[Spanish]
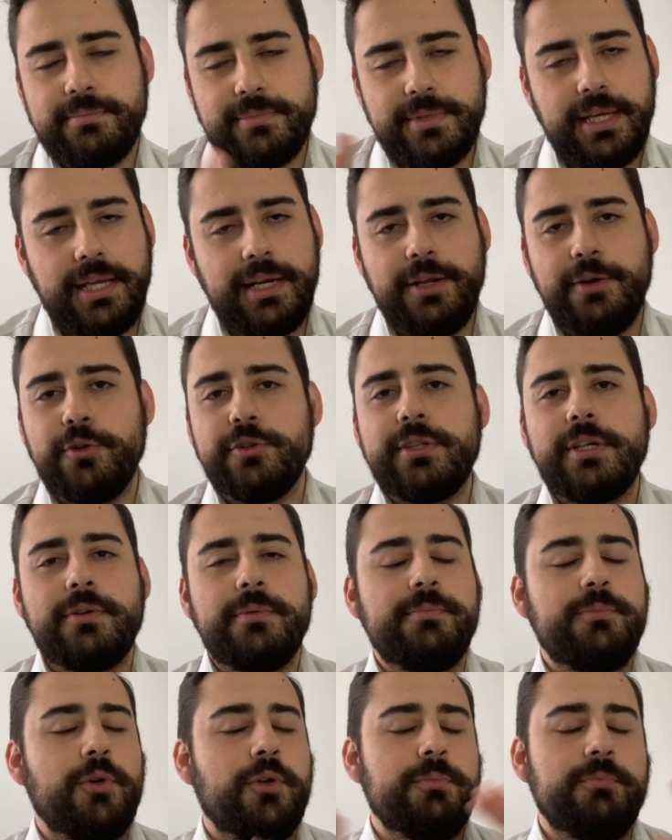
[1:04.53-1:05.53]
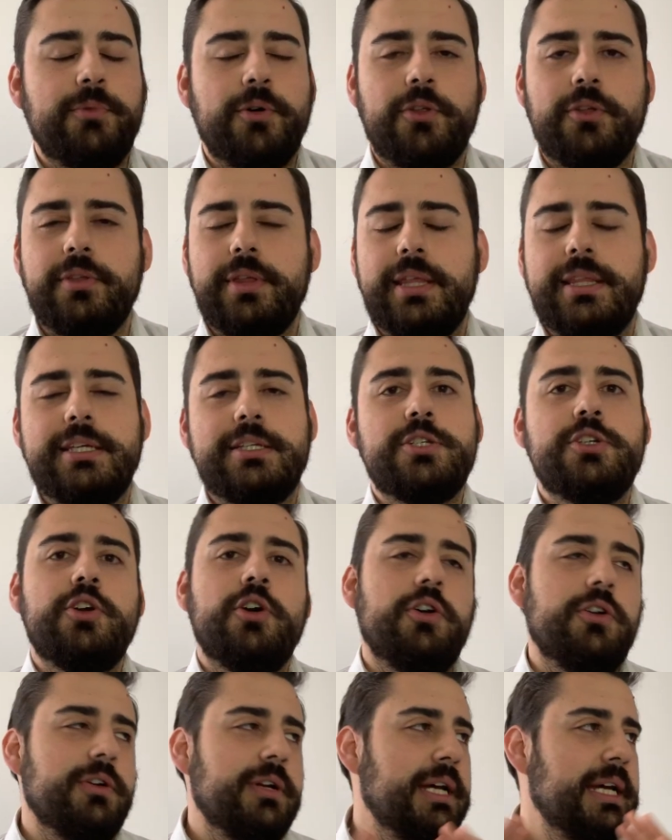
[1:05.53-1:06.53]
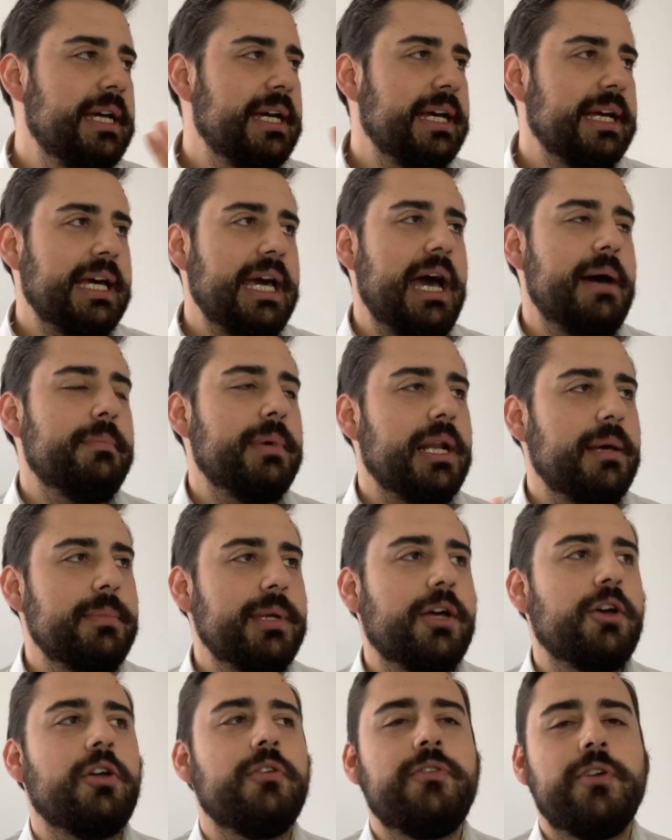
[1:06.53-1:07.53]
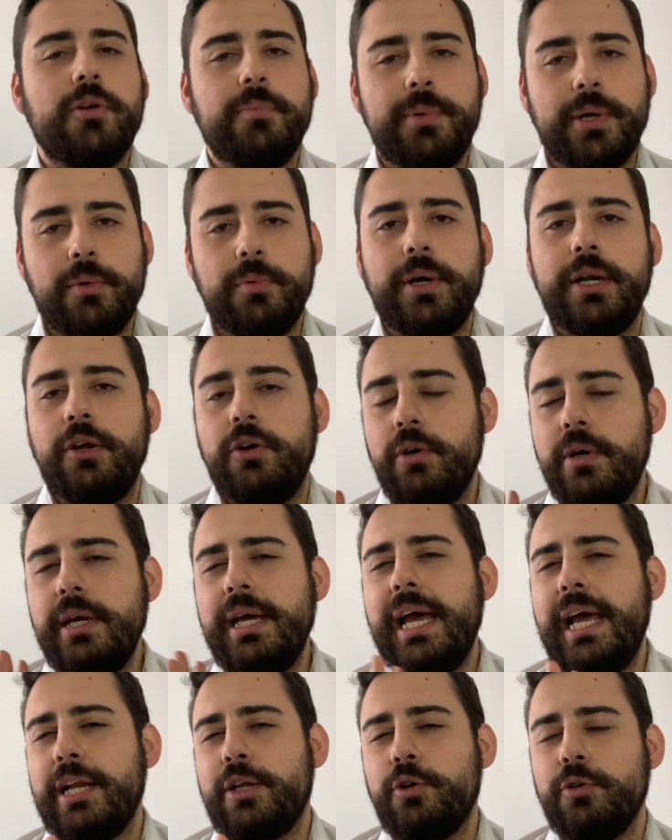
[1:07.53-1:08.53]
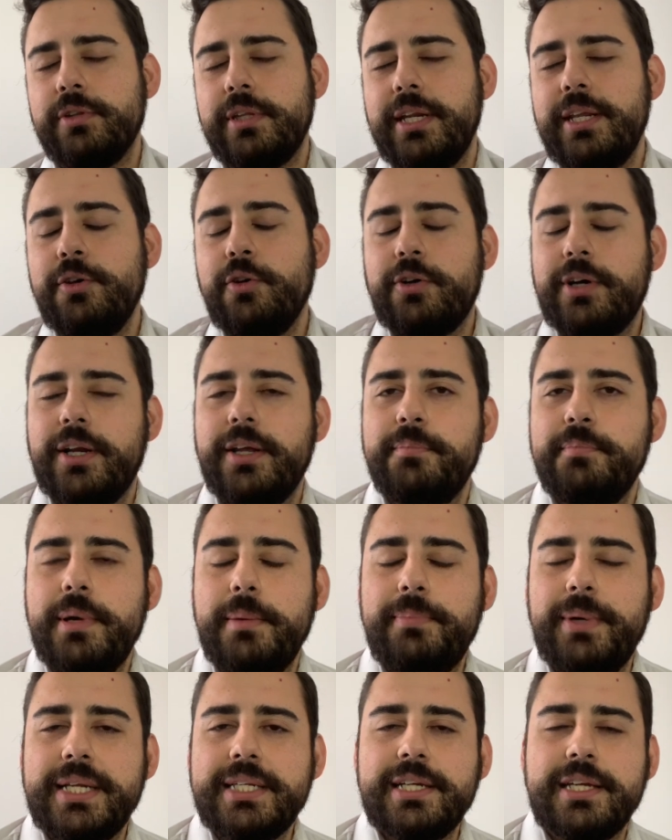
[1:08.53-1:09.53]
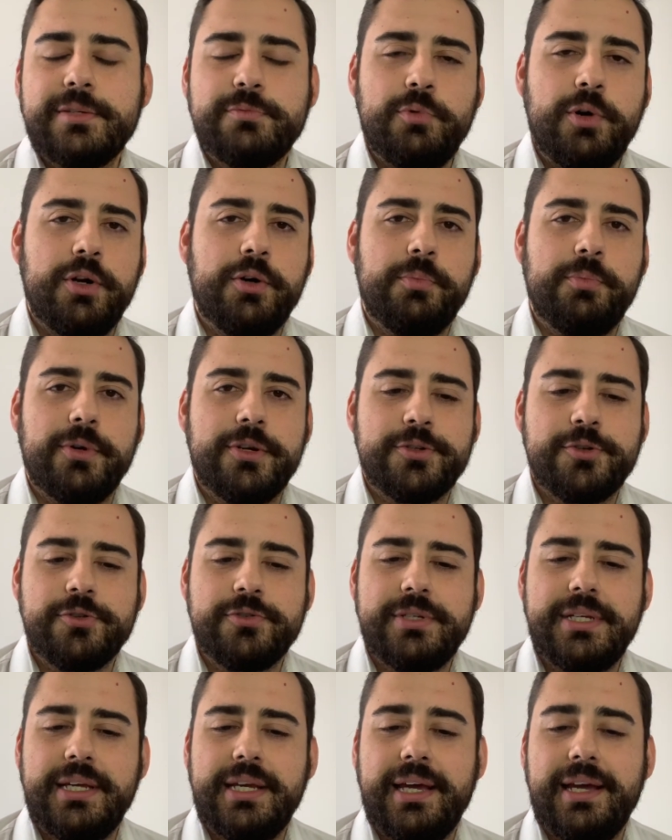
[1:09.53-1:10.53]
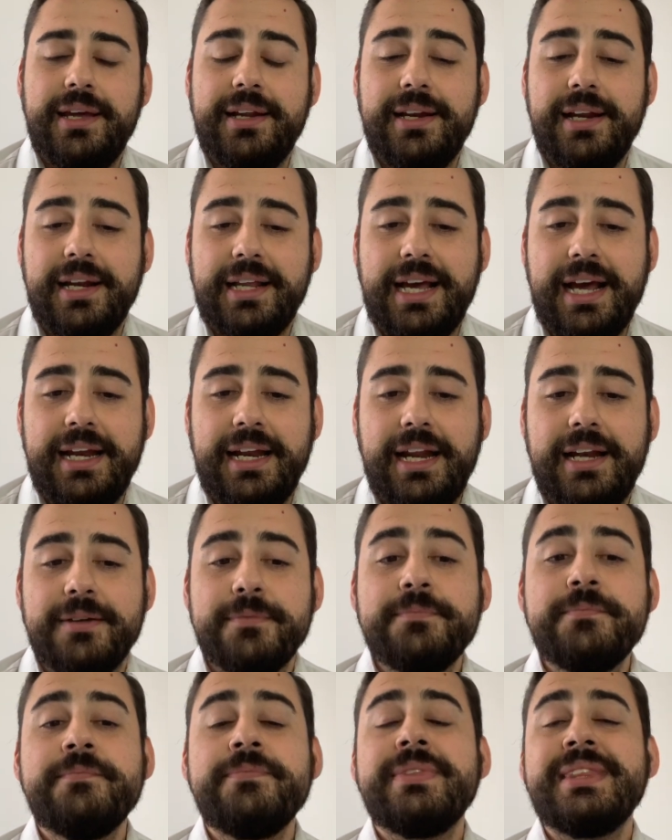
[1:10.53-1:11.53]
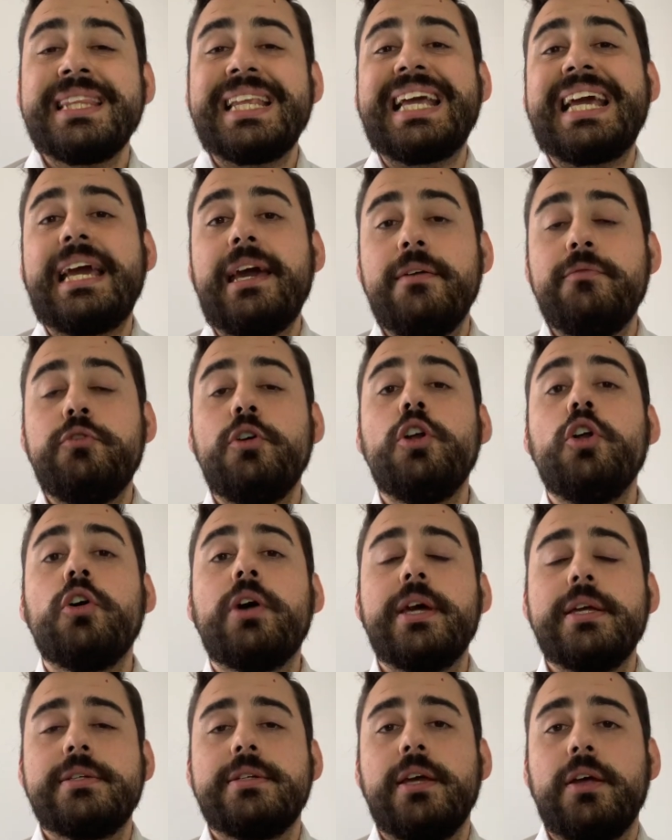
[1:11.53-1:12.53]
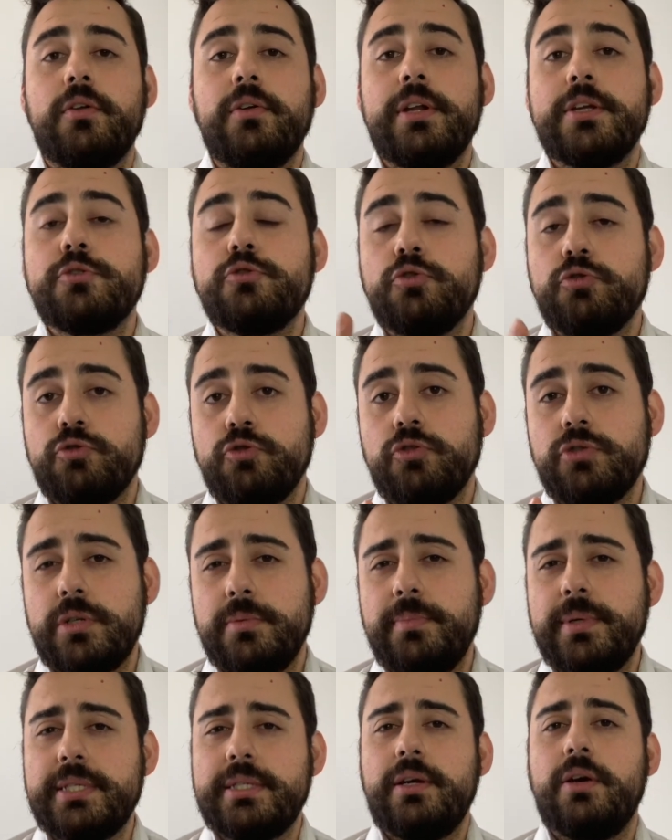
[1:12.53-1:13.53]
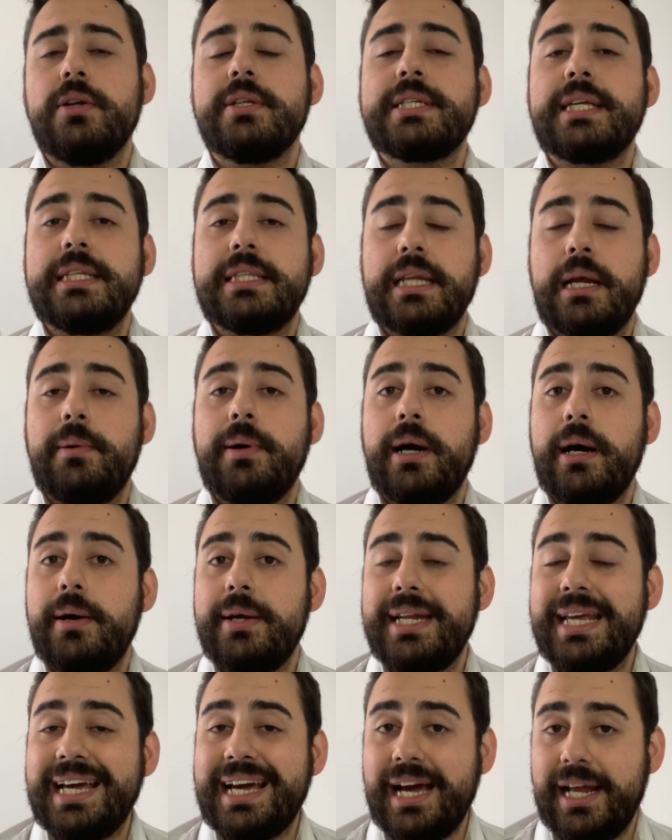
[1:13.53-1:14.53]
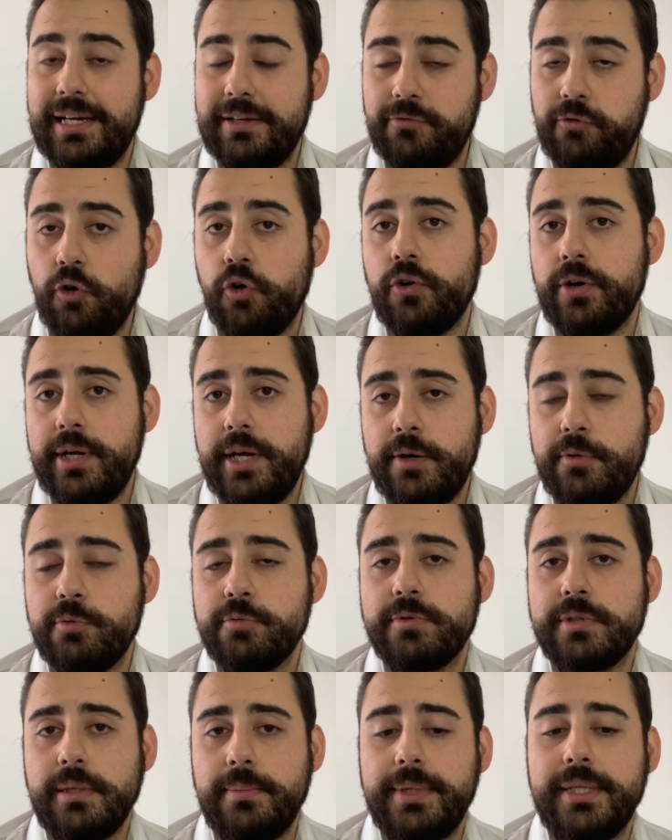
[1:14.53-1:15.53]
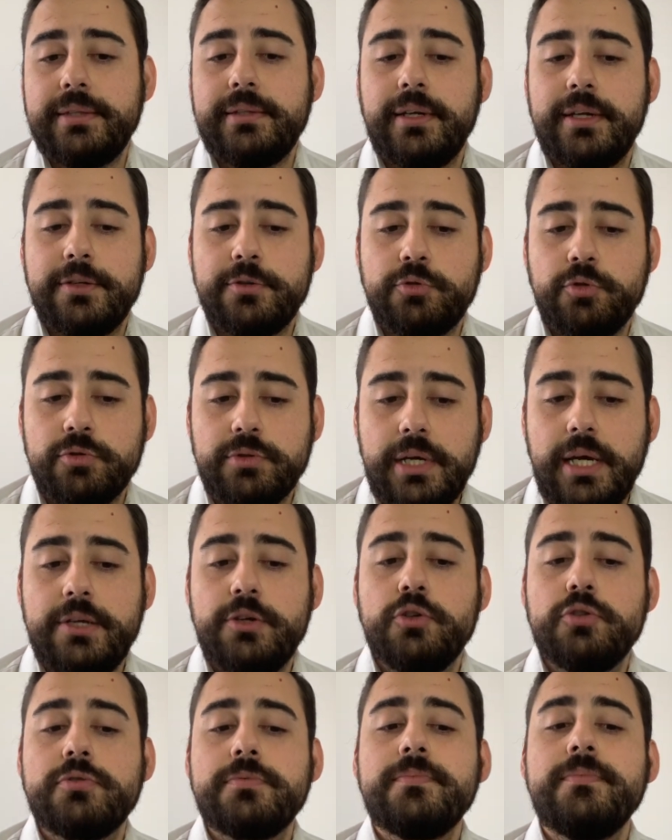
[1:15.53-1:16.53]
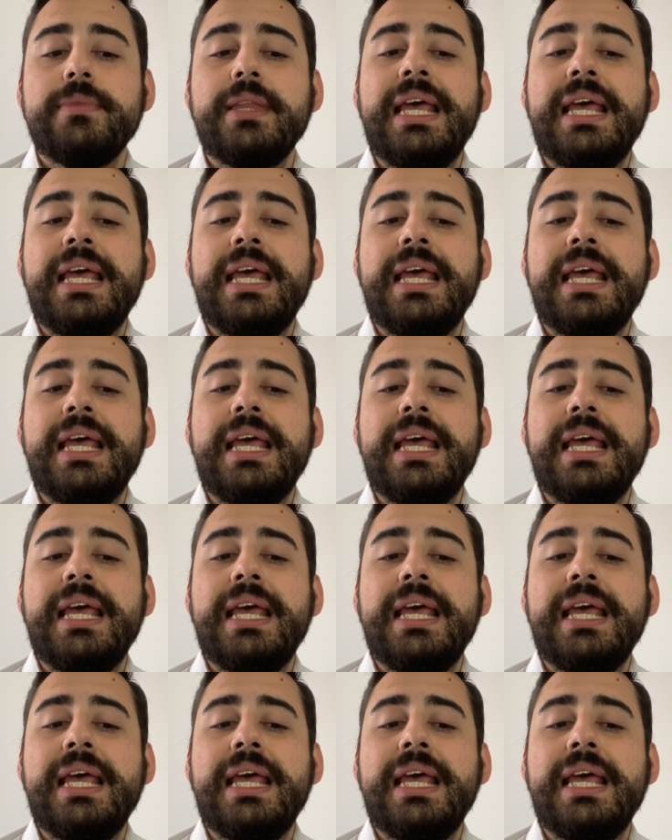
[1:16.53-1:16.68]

tiene otro modo de edición, cámara, micrófono, pero bueno, el contenido me parece que es bueno, por eso sigue en el canal. ¿Qué fue lo que hicieron estos dos investigadores que trabajaban en California justamente en estos años?